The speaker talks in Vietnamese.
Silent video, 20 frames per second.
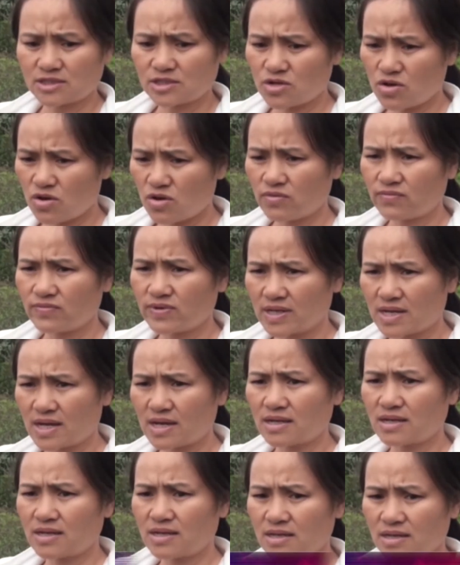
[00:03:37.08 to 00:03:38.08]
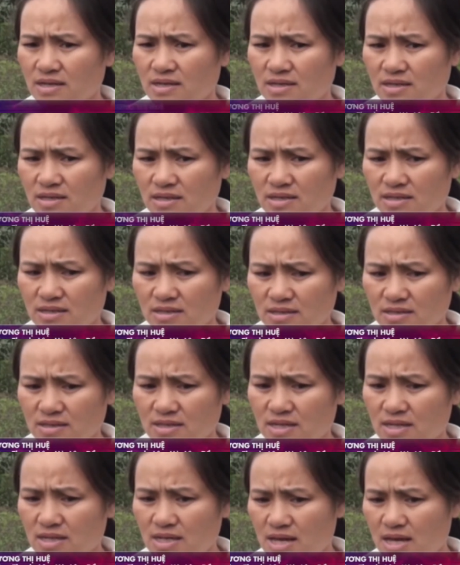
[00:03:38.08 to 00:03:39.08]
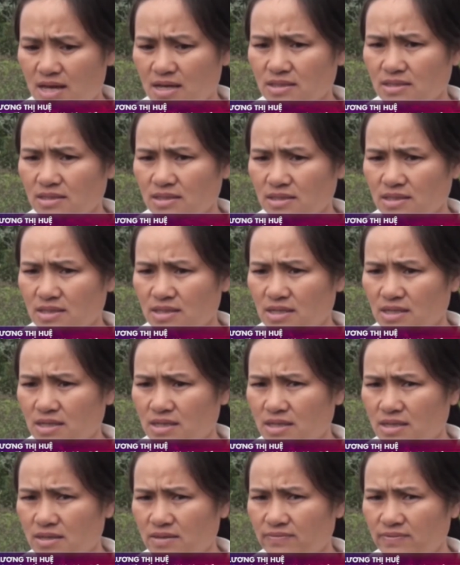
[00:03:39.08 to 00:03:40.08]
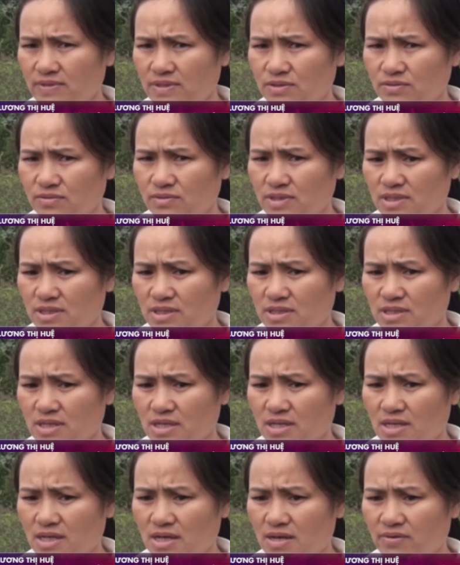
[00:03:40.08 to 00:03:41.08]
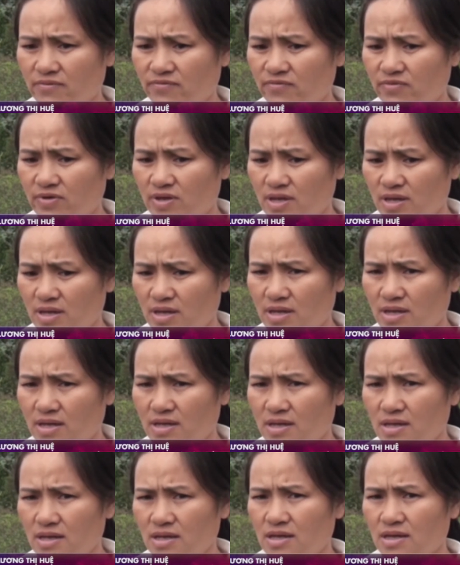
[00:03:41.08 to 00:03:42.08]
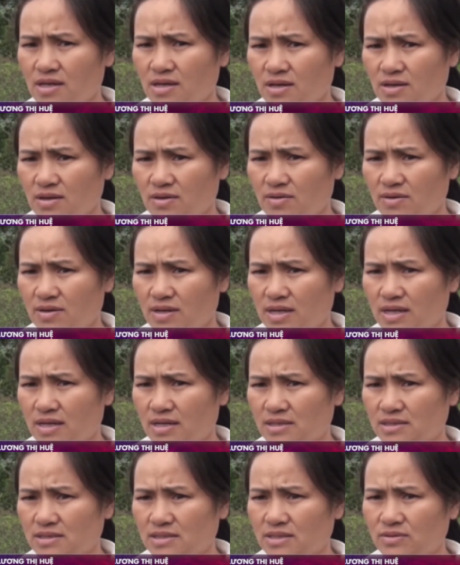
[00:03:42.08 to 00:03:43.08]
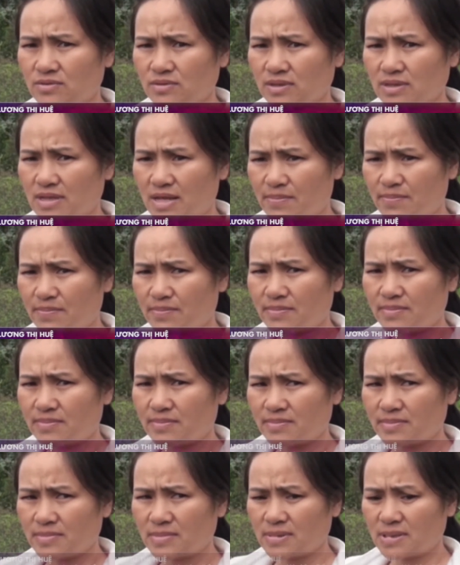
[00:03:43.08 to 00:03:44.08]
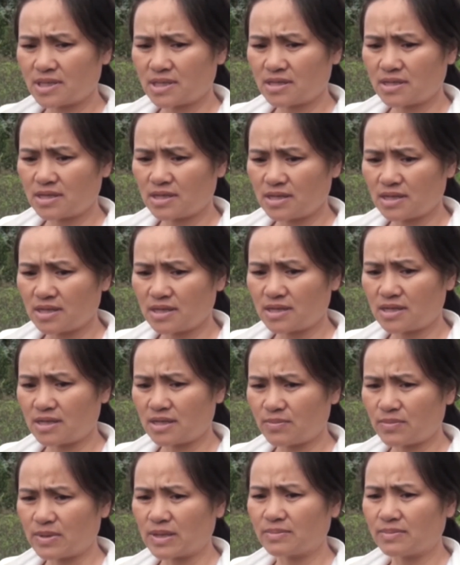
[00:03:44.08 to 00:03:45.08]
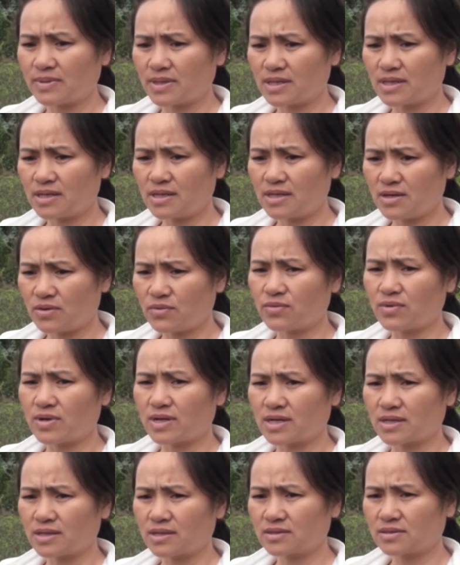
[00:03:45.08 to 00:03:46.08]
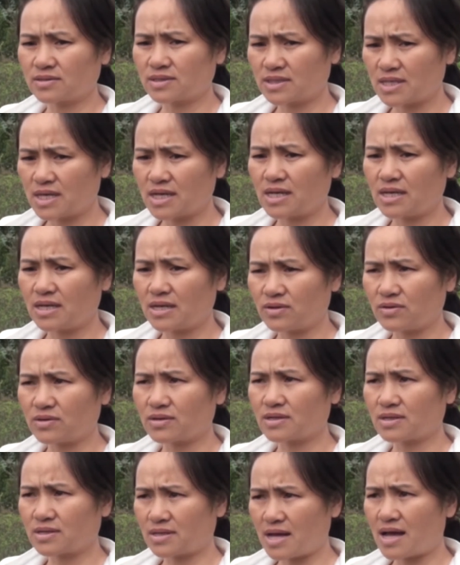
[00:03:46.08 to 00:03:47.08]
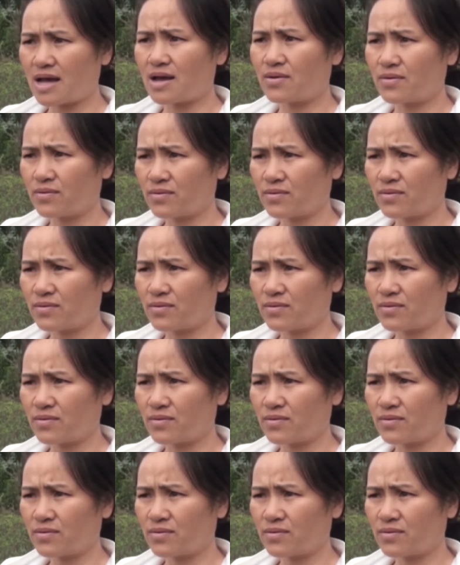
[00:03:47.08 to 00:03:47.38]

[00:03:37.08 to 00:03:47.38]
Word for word: So với các cây khác như cây ví dụ như cây cà phê hoặc dâu tằm thì em cảm thấy hiệu quả cây này nó cao.